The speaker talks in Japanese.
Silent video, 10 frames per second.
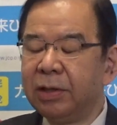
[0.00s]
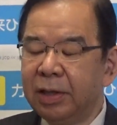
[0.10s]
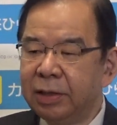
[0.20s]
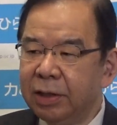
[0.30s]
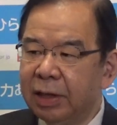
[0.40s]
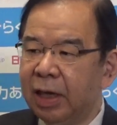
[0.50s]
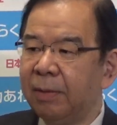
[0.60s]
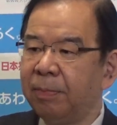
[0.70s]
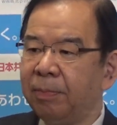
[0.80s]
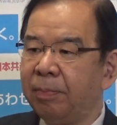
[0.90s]
について
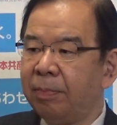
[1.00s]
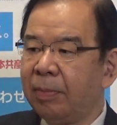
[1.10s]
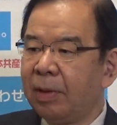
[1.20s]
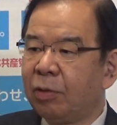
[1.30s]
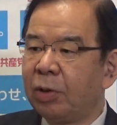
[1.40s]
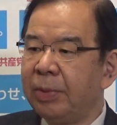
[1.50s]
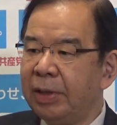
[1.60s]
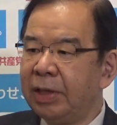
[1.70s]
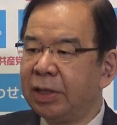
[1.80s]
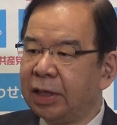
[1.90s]
国
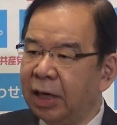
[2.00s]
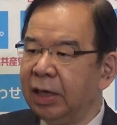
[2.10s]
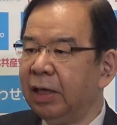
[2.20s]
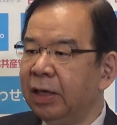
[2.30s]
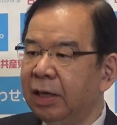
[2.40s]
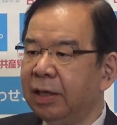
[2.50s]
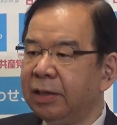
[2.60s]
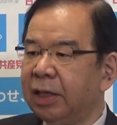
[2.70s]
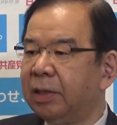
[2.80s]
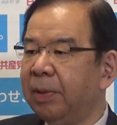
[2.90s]
民にしっかり
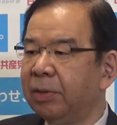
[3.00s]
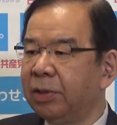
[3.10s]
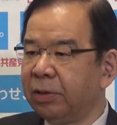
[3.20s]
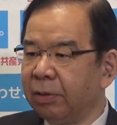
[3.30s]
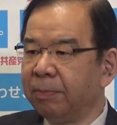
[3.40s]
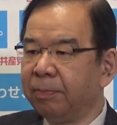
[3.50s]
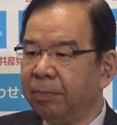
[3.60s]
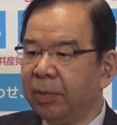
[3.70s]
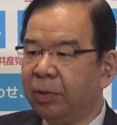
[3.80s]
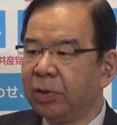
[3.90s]
説明をすると
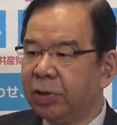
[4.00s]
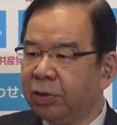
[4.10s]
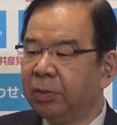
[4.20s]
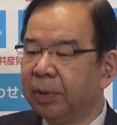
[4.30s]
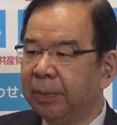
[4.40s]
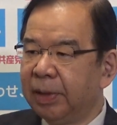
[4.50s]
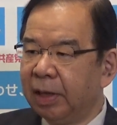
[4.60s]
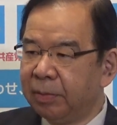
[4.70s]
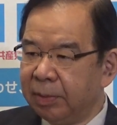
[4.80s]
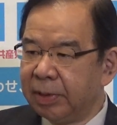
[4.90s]
これを強く求めた
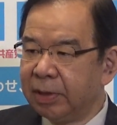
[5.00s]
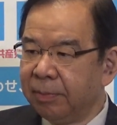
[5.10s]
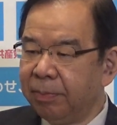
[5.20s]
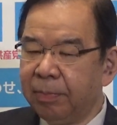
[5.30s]
いと思います。